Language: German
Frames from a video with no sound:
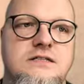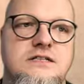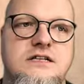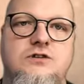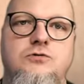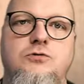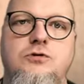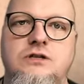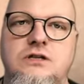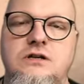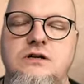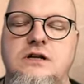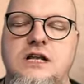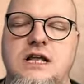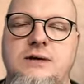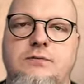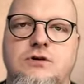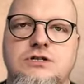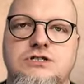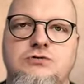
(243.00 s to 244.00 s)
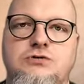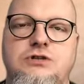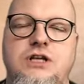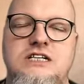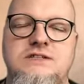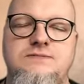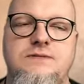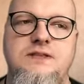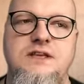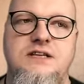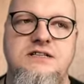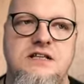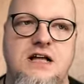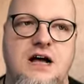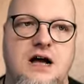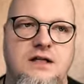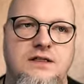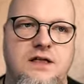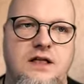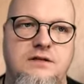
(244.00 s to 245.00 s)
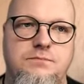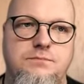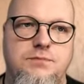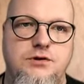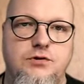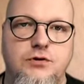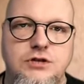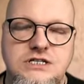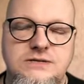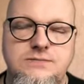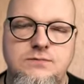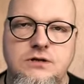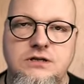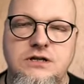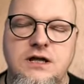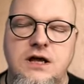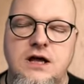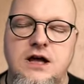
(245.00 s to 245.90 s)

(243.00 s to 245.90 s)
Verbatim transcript: Sekundenkleber, sodass, wenn es nachher dann benutzt wird,